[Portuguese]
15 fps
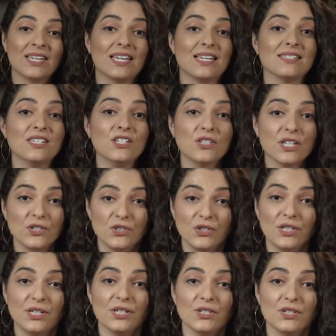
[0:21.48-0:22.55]
Existem
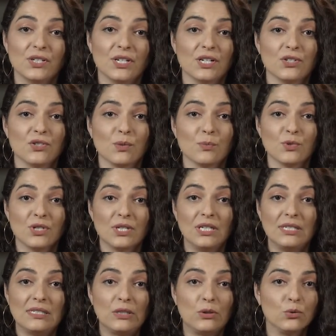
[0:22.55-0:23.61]
dias que achamos
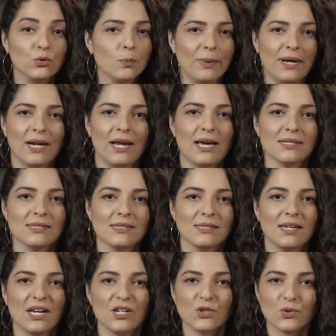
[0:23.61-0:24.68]
que se tudo
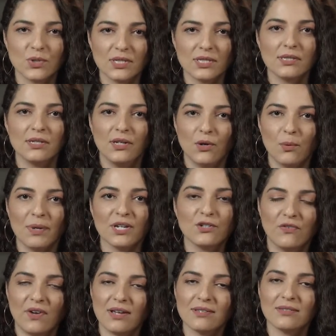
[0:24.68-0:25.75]
parasse, as coisas seriam mais
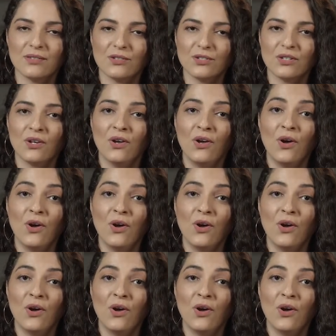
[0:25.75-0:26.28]
fáceis.